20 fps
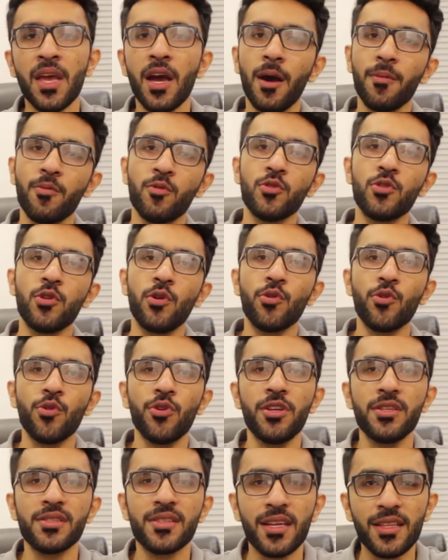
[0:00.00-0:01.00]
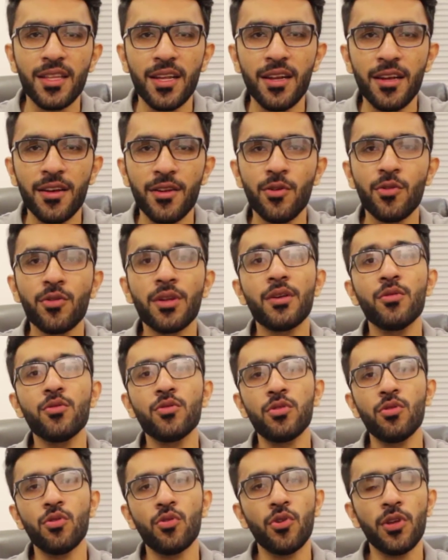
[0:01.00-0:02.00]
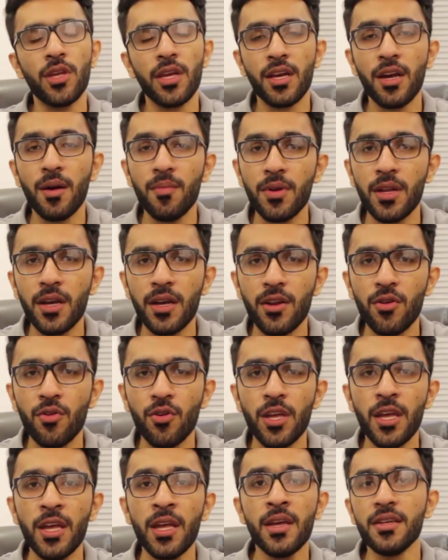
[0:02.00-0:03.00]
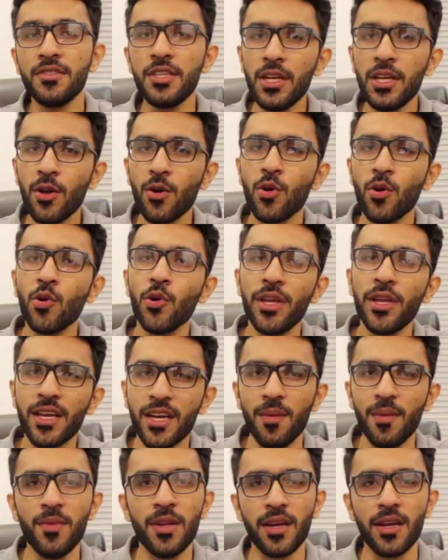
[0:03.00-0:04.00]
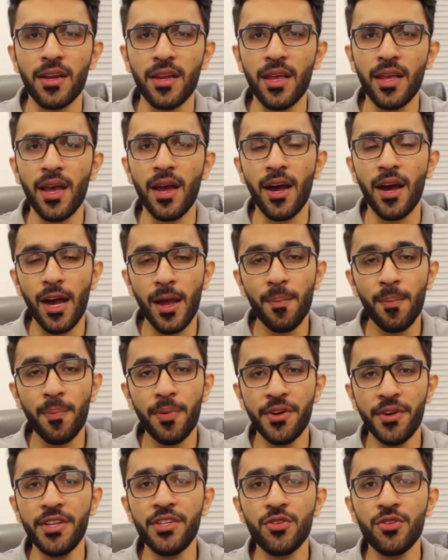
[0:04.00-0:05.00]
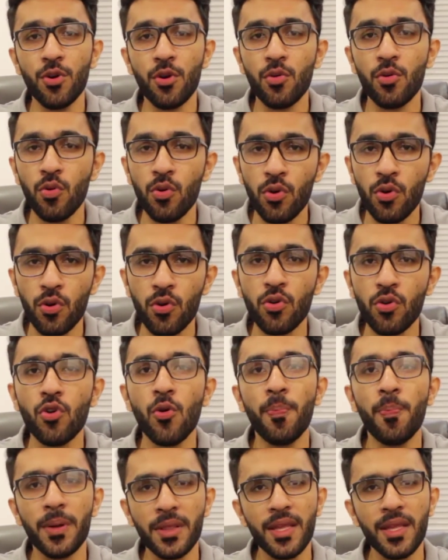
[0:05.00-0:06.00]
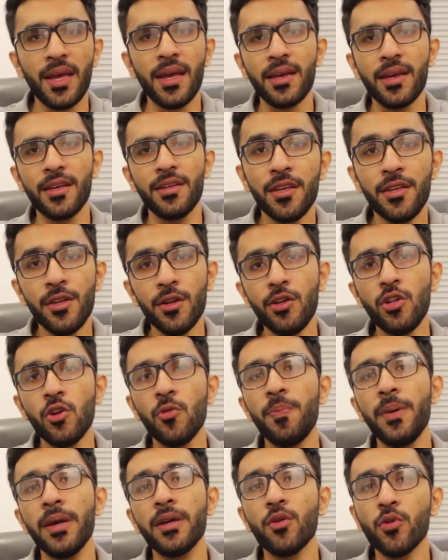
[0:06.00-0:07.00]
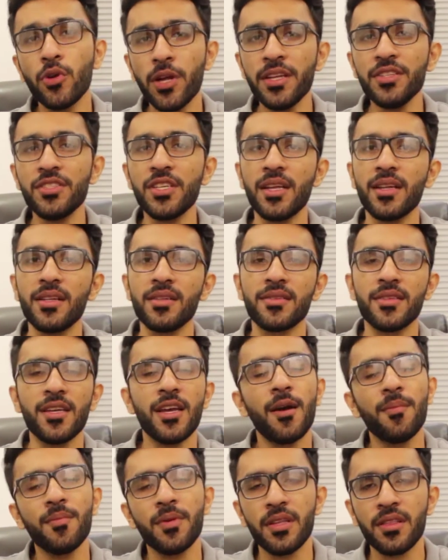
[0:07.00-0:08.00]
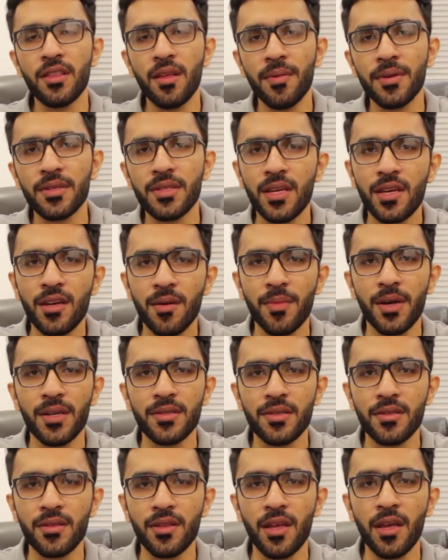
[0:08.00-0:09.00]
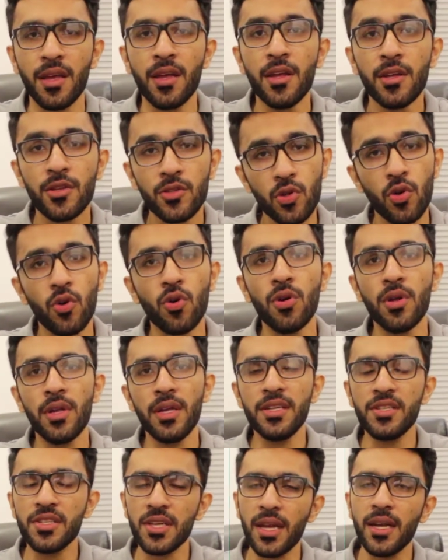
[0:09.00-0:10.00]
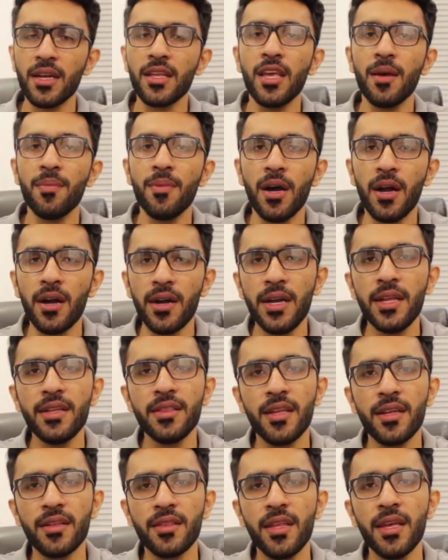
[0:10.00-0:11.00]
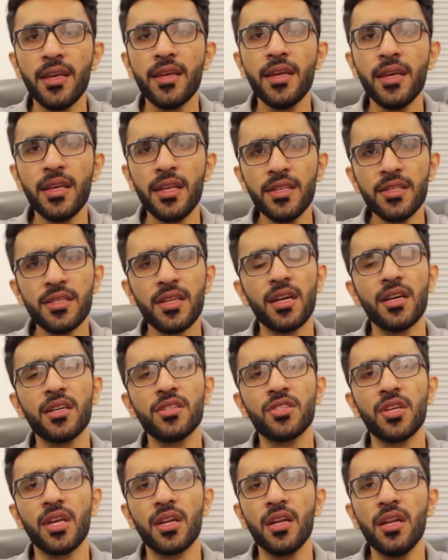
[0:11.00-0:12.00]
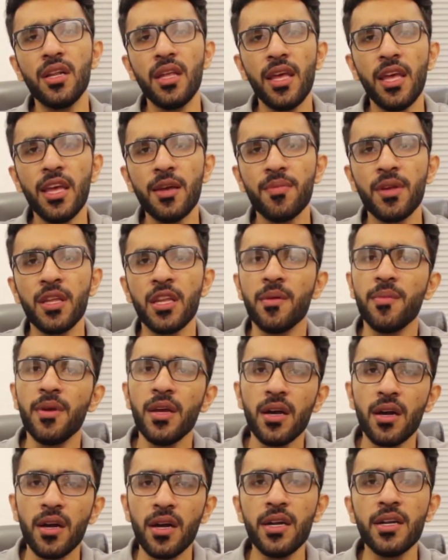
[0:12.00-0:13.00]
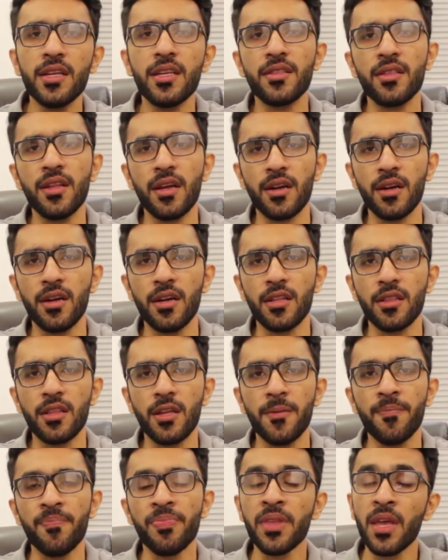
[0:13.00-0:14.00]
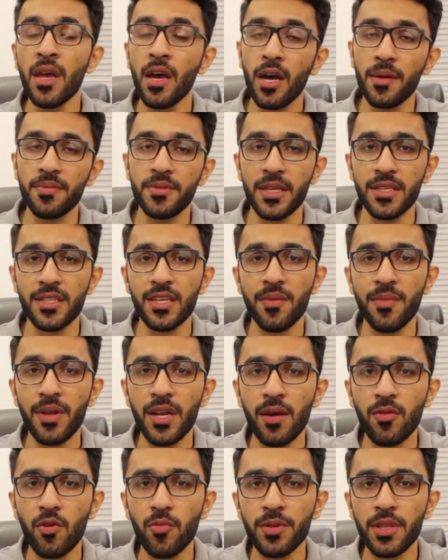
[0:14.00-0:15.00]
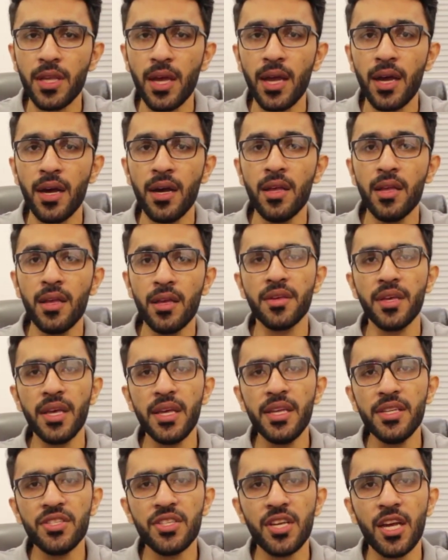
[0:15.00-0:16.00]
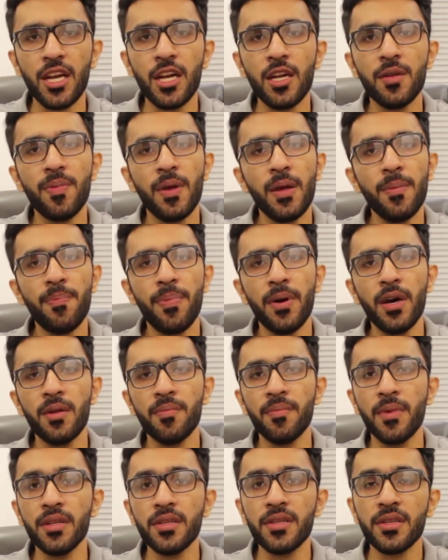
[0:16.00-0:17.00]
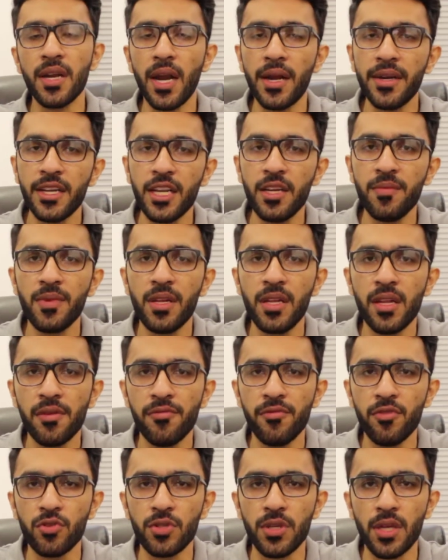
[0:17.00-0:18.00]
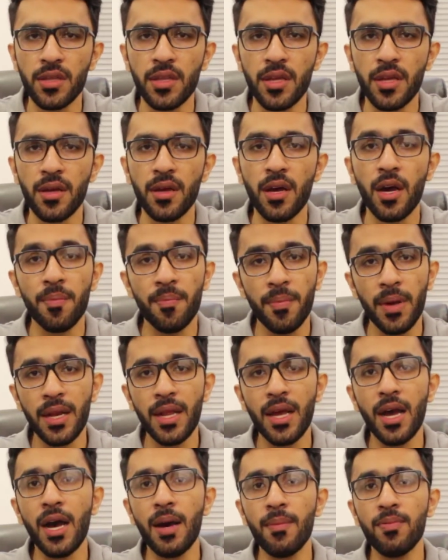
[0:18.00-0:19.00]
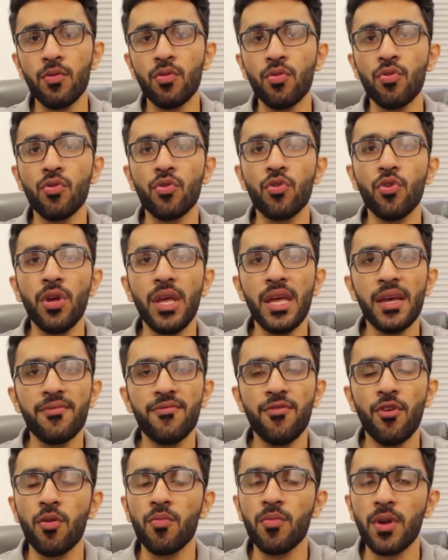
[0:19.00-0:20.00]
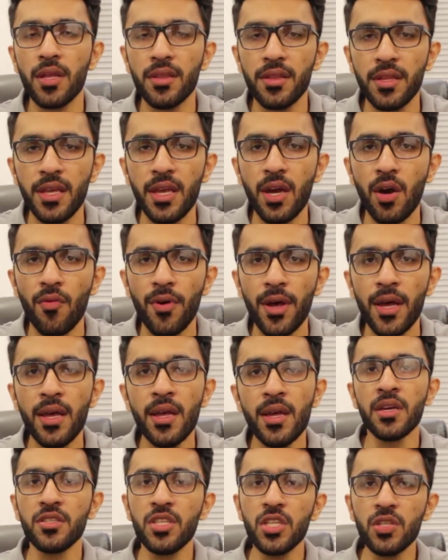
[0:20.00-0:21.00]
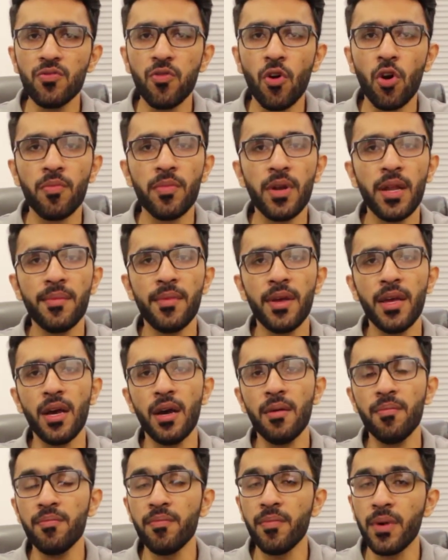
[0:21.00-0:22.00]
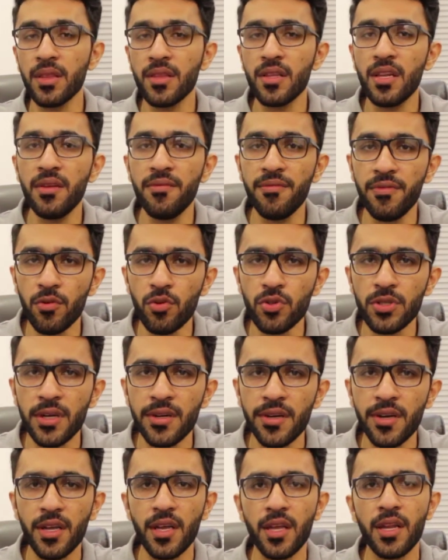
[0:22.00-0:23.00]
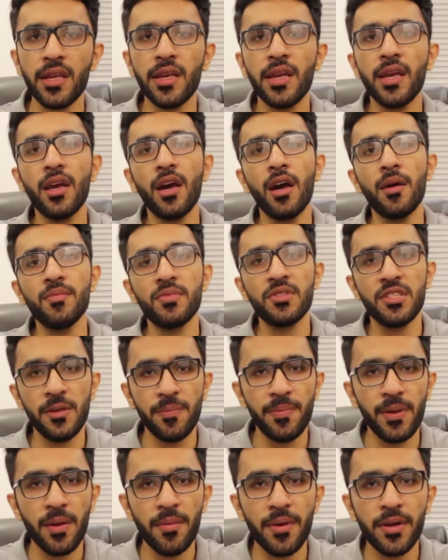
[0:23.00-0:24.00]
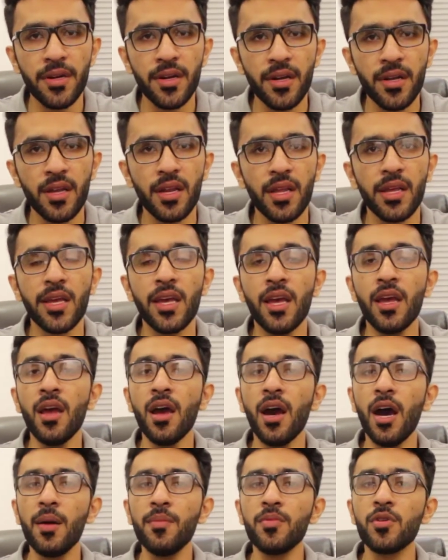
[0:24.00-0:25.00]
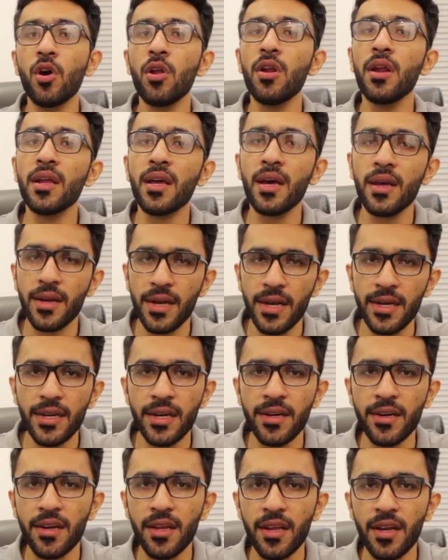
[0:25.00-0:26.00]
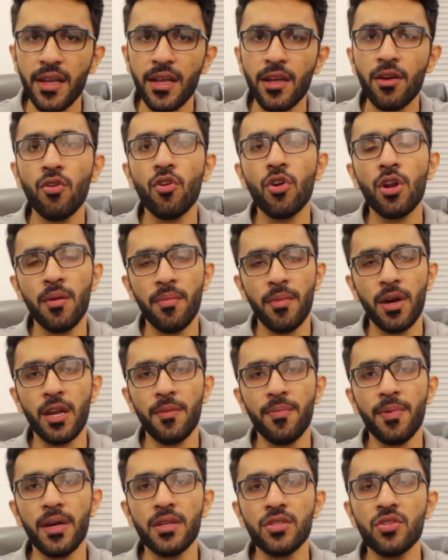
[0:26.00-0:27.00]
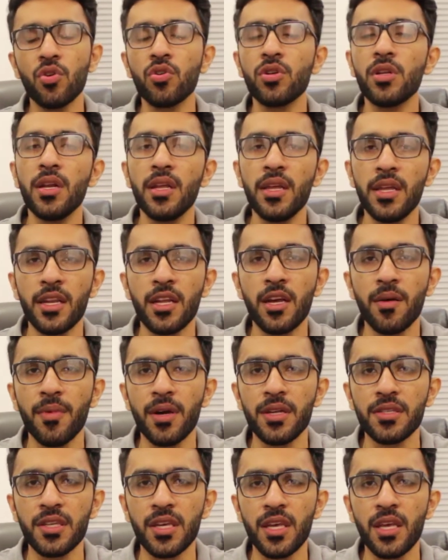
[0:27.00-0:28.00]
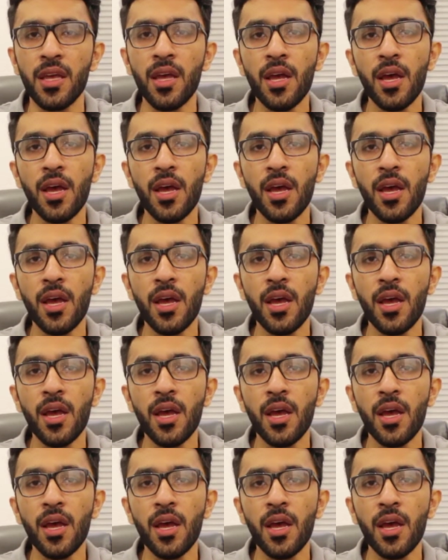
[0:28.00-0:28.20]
अब कुछ लोगों को ये ज़्यादा लग रहे होंगे कुछ लोगों को ये कम लग रहे होंगे जिन लोगों को ये कम लग रही है आई एम प्रिटी श्योर उन लोगों को पता है कि यूट्यूब पे कुकिंग चैनल से हम कितने पैसे कमा सकते हैं सो so, इस चैनल की अब अर्निंग देखते हैं कि इस तरह का चैनल एक महीने में अर्न कितना कर लेता है अब जैसा कि मैंने आपको बताया कि इस चैनल पे पर मंथ नाइनटीन मिलियन व्यूज आते हैं अब मैंने आप लोगों को एक फॉर्मूला दिया हुआ है जिस फॉर्मूले में हम मंथली व्यूज एंटर करेंगे हम सीपीएम एंटर करेंगे हम डॉलर का रेट एंटर करेंगे और हमारे पास टोटल इनकम आ जाएगी